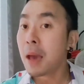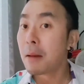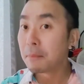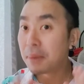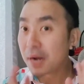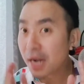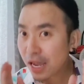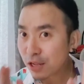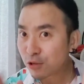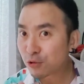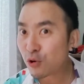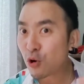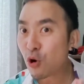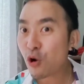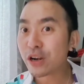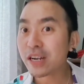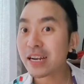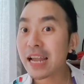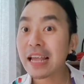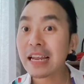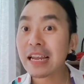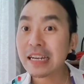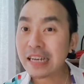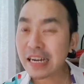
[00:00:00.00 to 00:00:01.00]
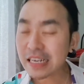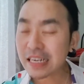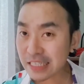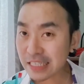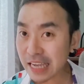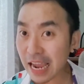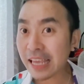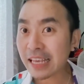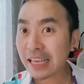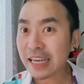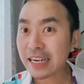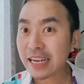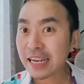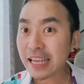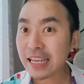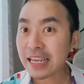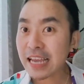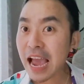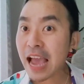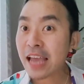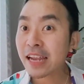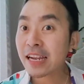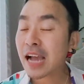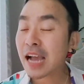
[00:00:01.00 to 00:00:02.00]
เพื่อให้ทุกคนได้เลือกใช้กันได้
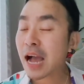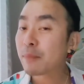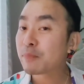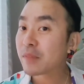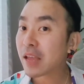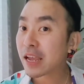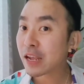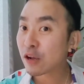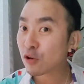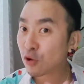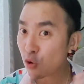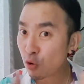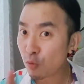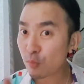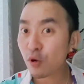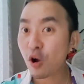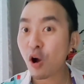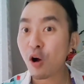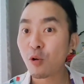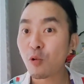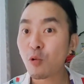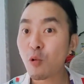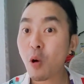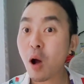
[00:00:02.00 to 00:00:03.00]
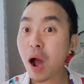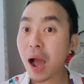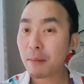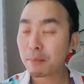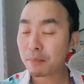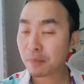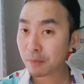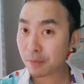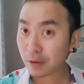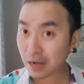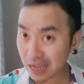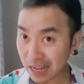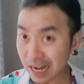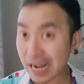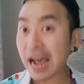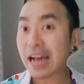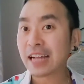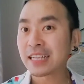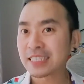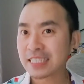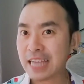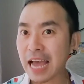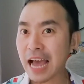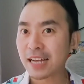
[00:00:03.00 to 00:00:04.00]
ง่ายนะครับในกลุ่มของความกระ
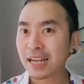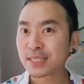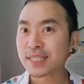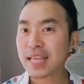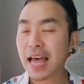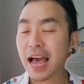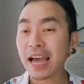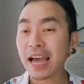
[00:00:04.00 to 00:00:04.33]
จ่างใส